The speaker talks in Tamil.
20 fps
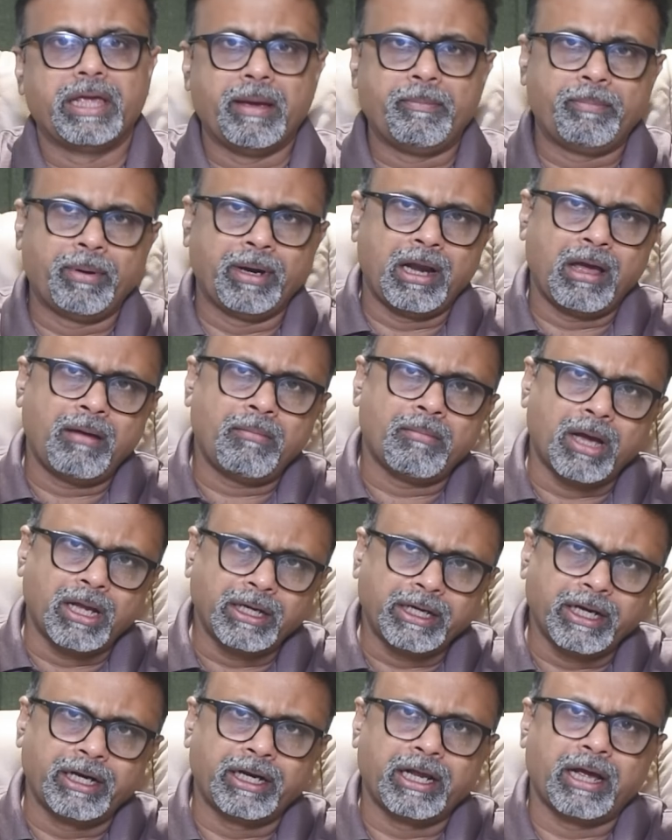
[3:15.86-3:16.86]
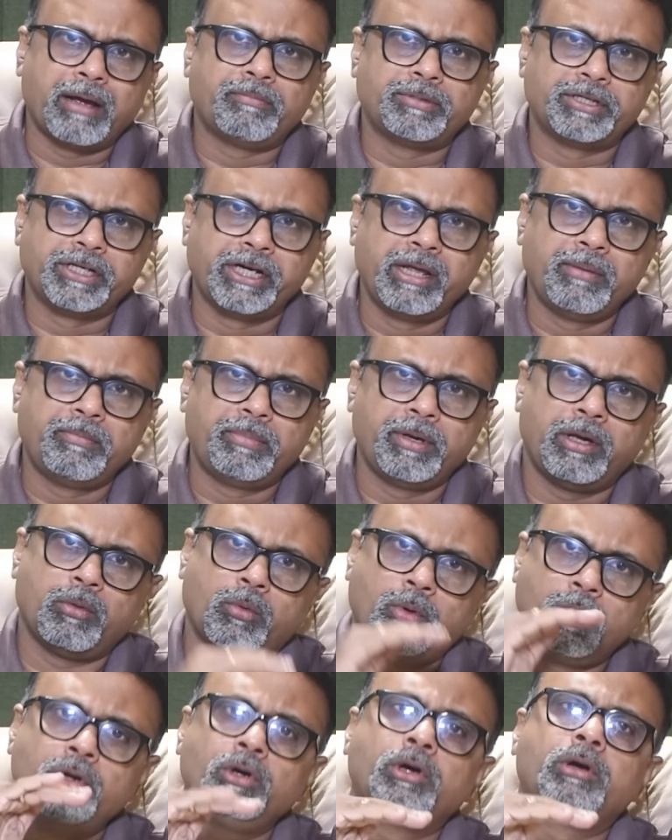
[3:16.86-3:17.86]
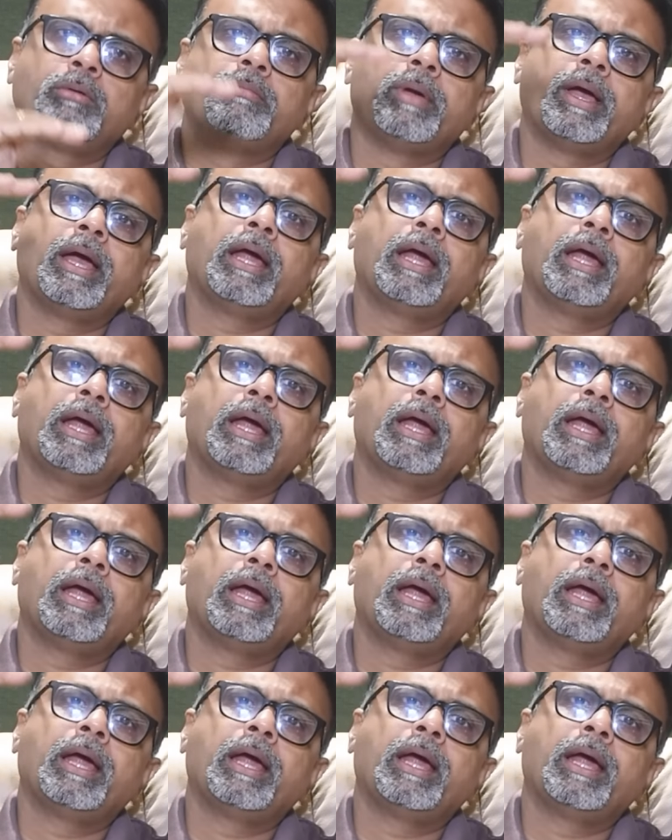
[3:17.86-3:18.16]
எப்பெல்லாம் மார்க்கெட் கேப் ஜிடிபி ஒன்றுக்கு